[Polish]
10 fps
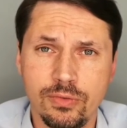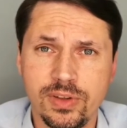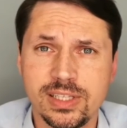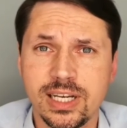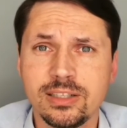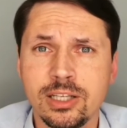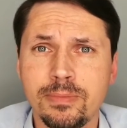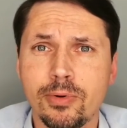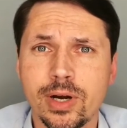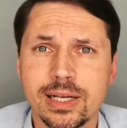oficjalnie
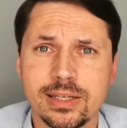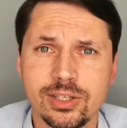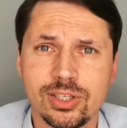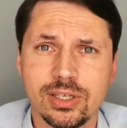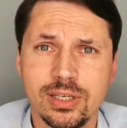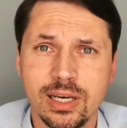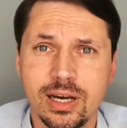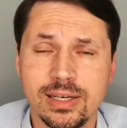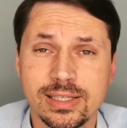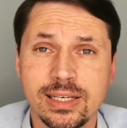nie pokazać,
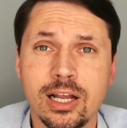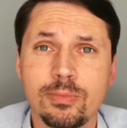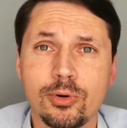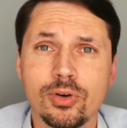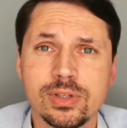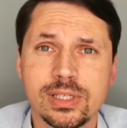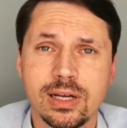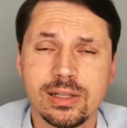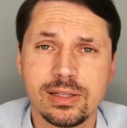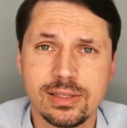jaka jest
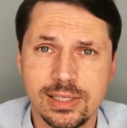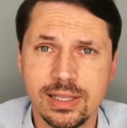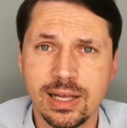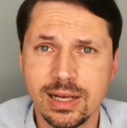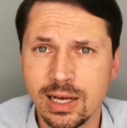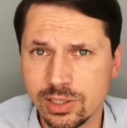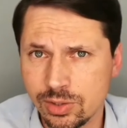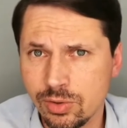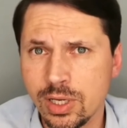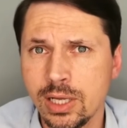galopująca cena
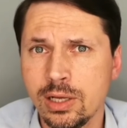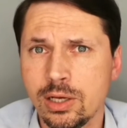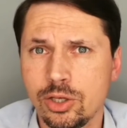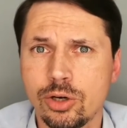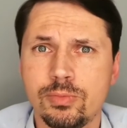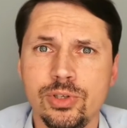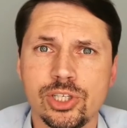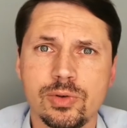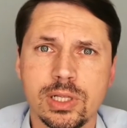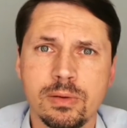gazu i
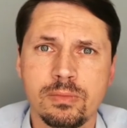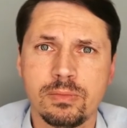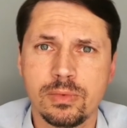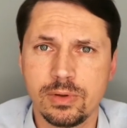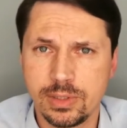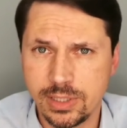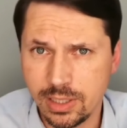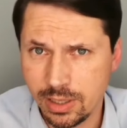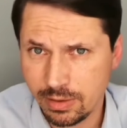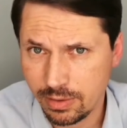obniżyła nam
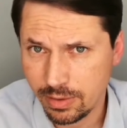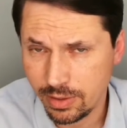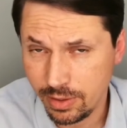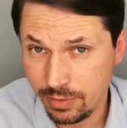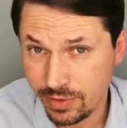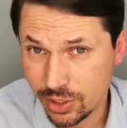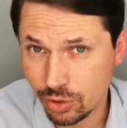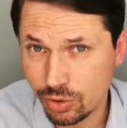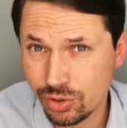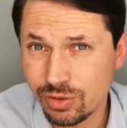cenę i
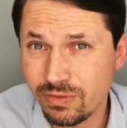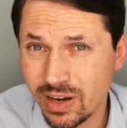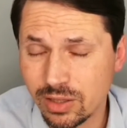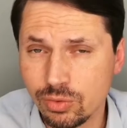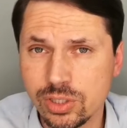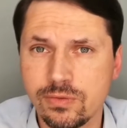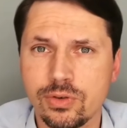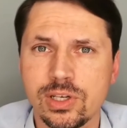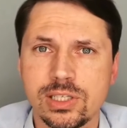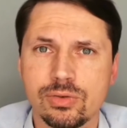wysokość VAT-u z
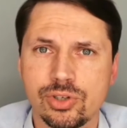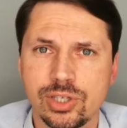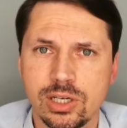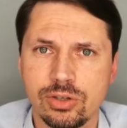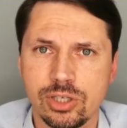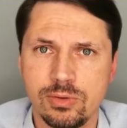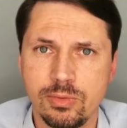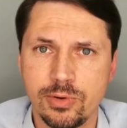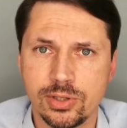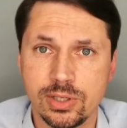23 do
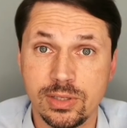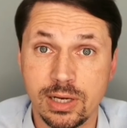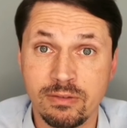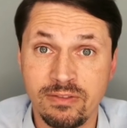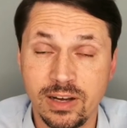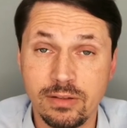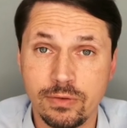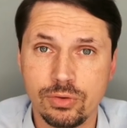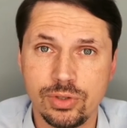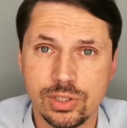8%. Jak VAT
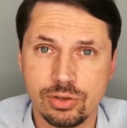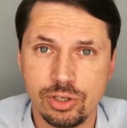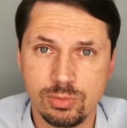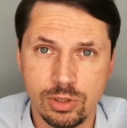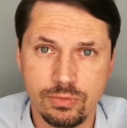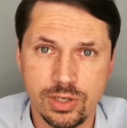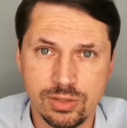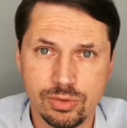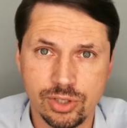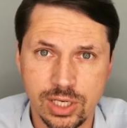wróci z 8 do
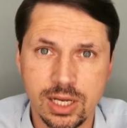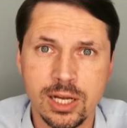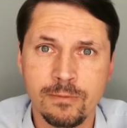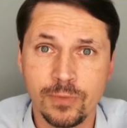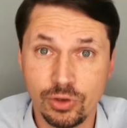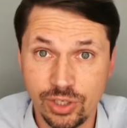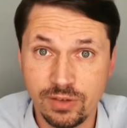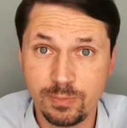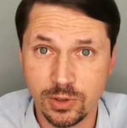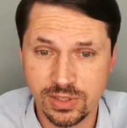23, to
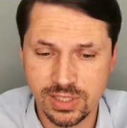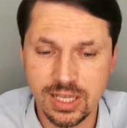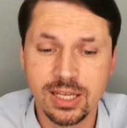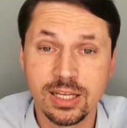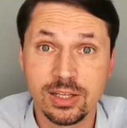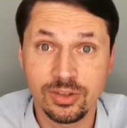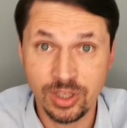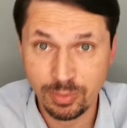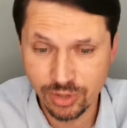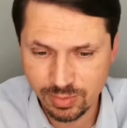się w Polsce
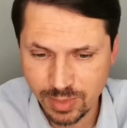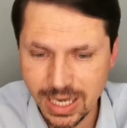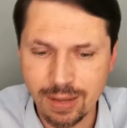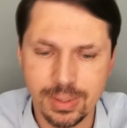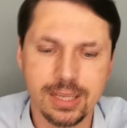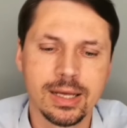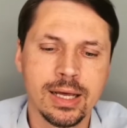nie pozbieramy.